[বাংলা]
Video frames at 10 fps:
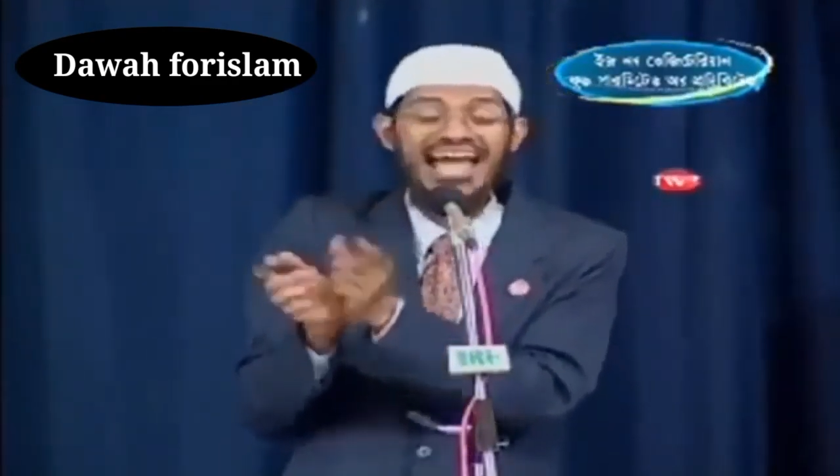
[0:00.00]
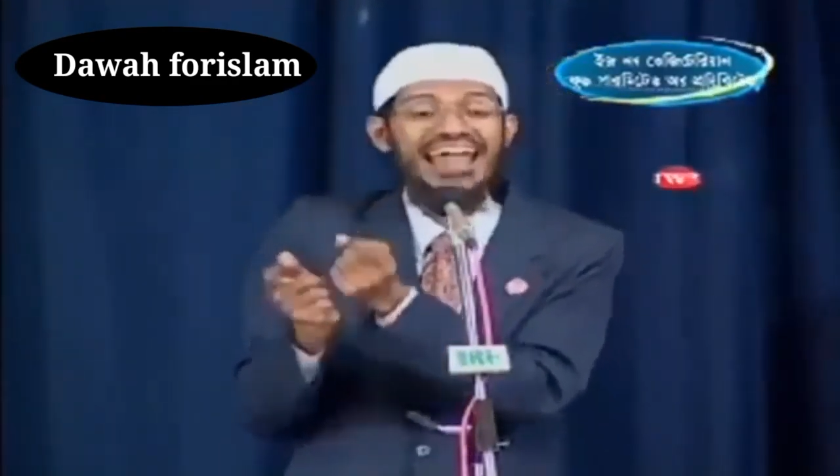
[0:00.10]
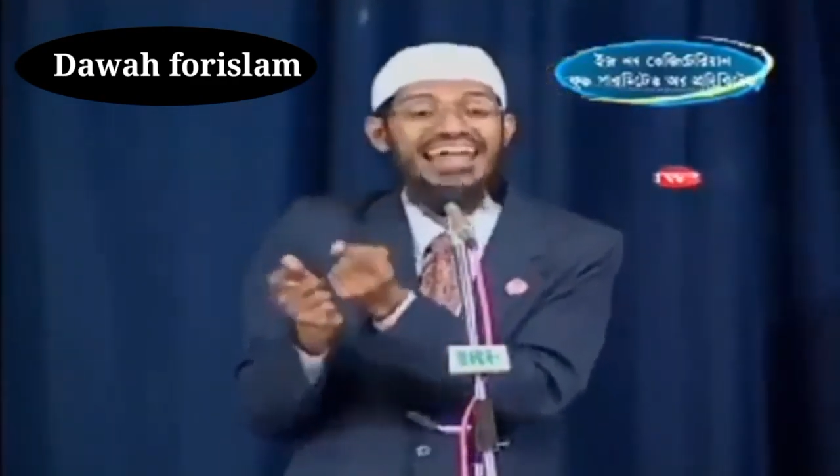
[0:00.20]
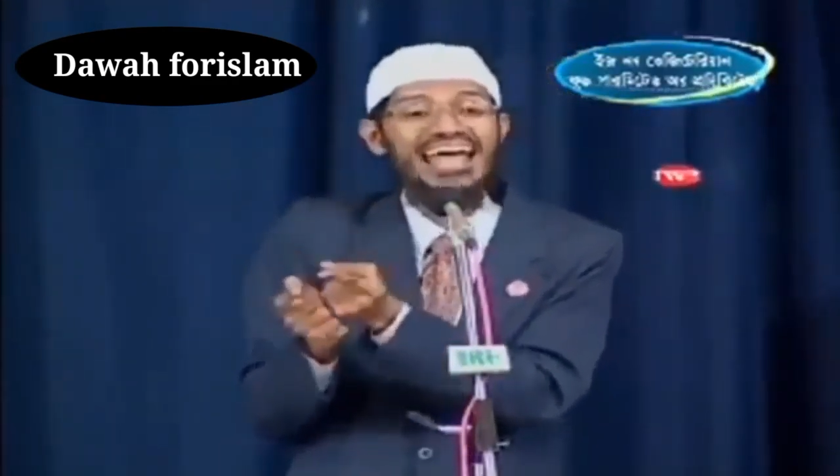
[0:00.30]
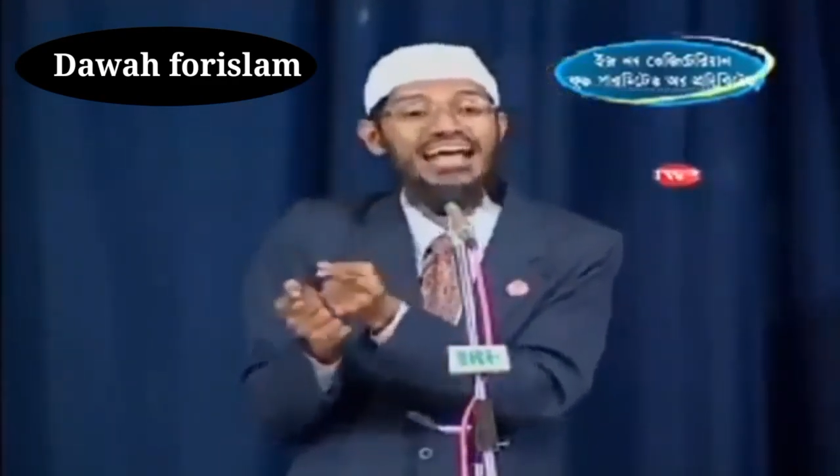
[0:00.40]
না
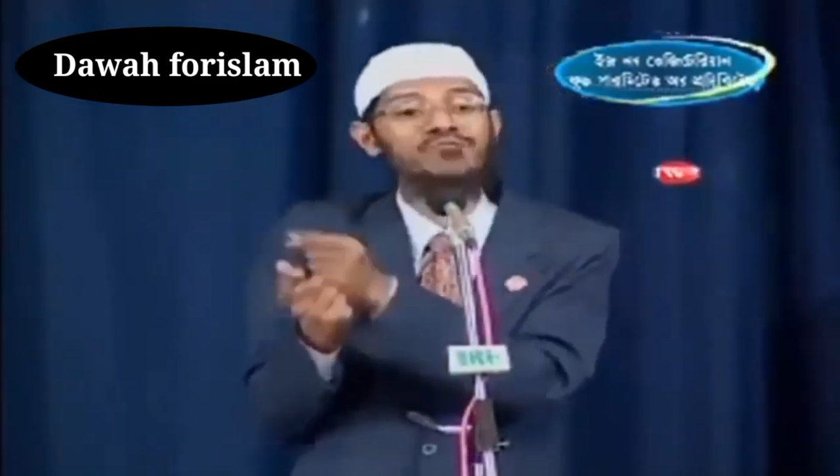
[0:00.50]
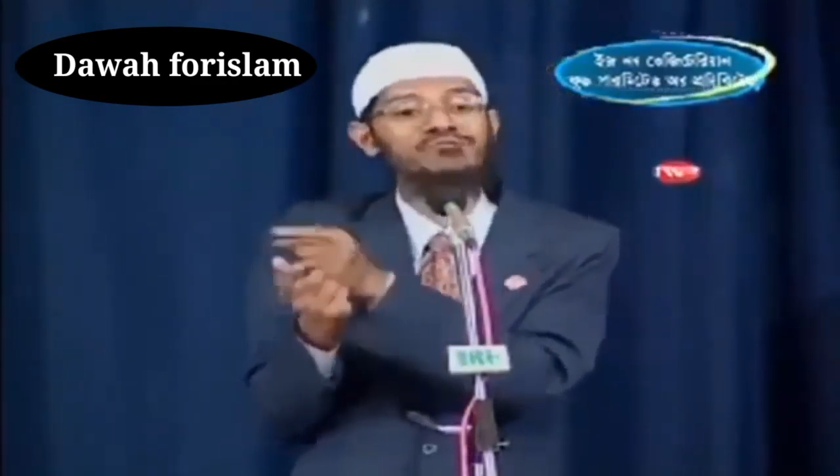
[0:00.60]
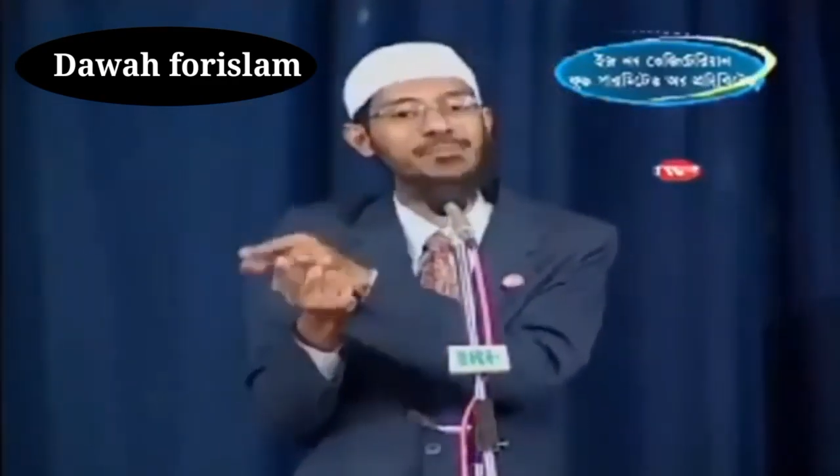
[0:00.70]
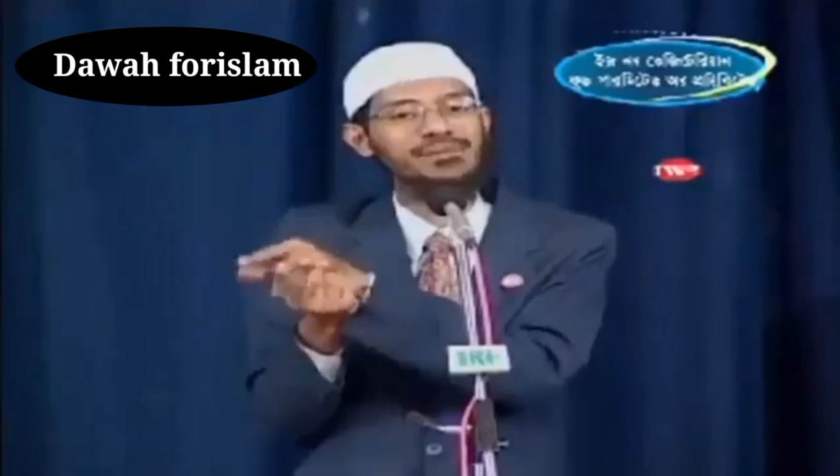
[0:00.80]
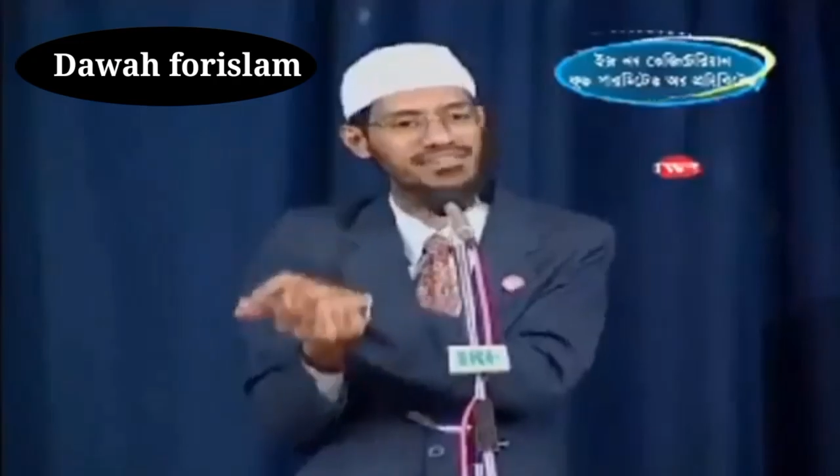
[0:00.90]
থাকলে
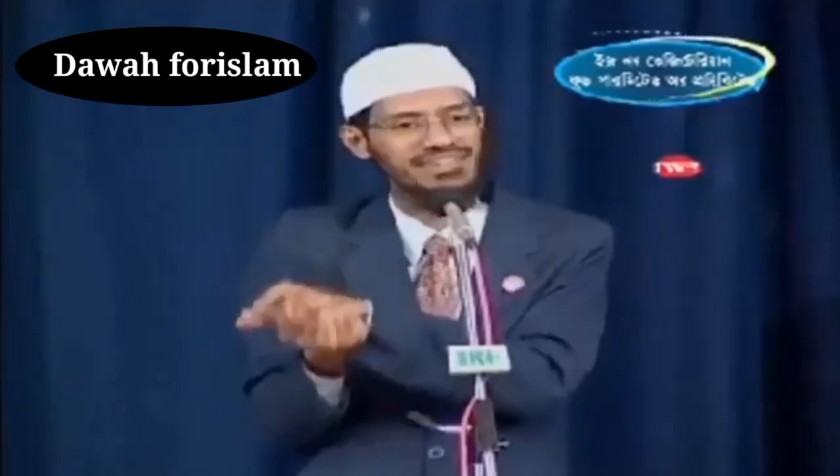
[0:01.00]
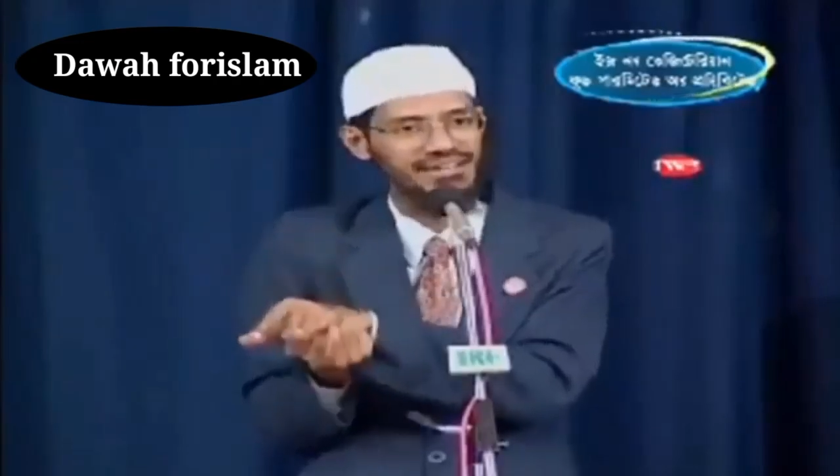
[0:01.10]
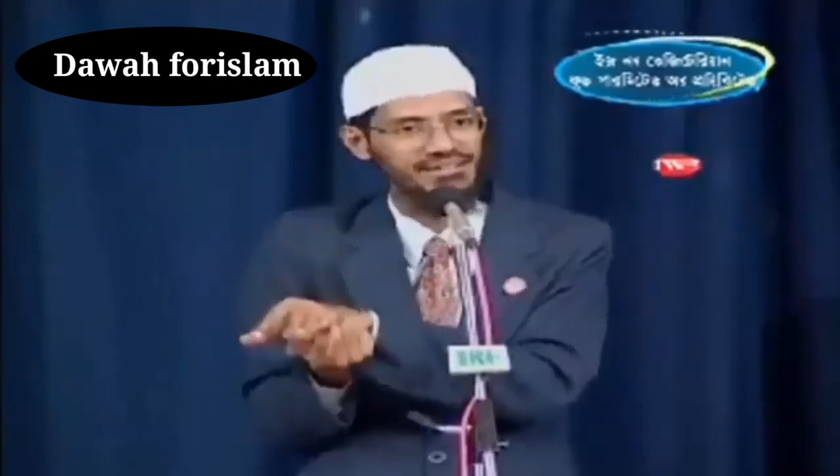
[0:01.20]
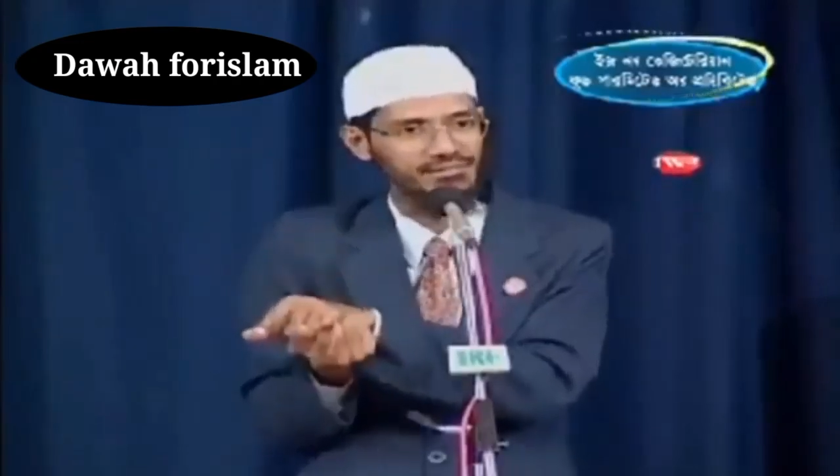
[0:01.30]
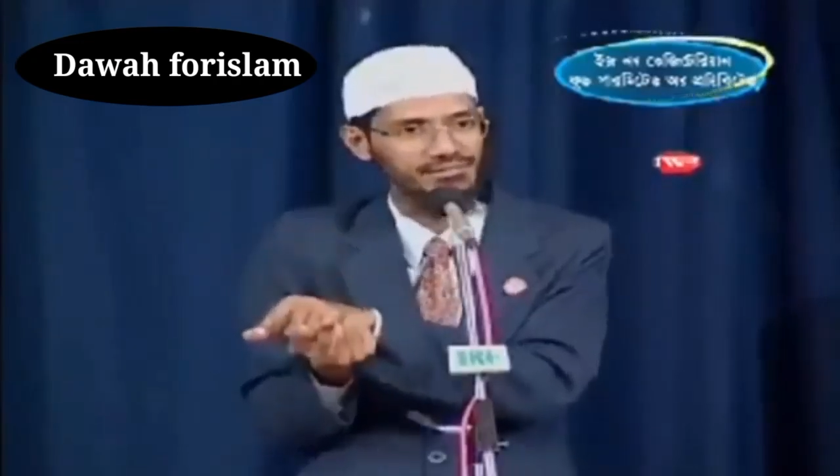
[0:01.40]
ক্যান্সার
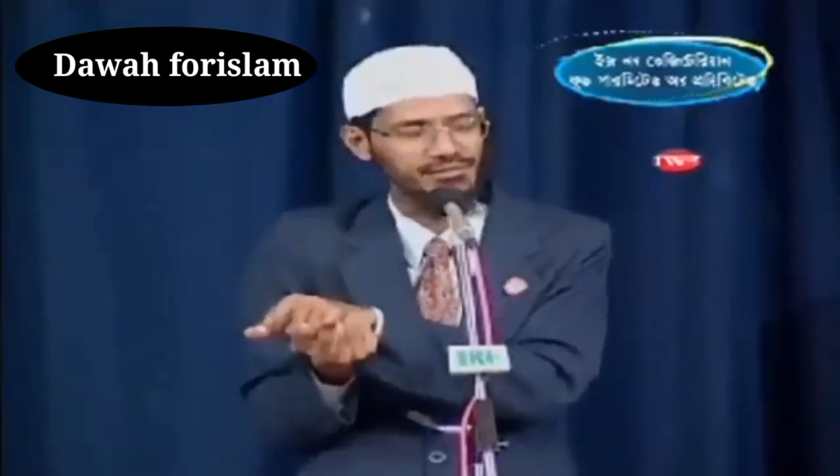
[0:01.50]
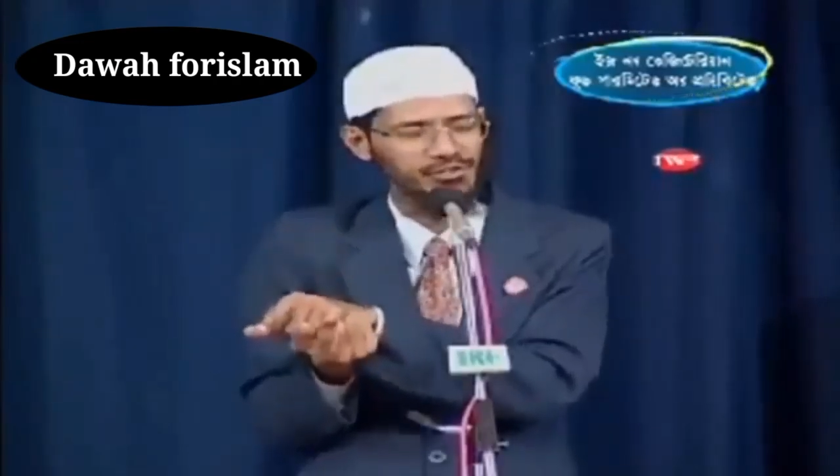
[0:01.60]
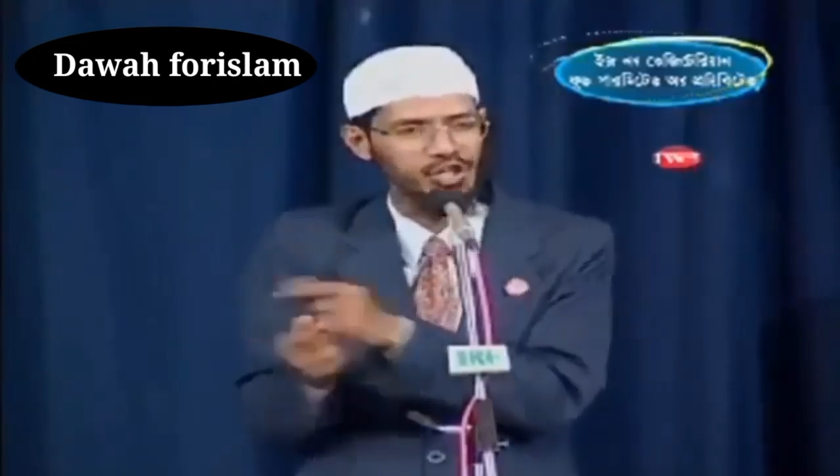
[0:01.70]
হতে পারে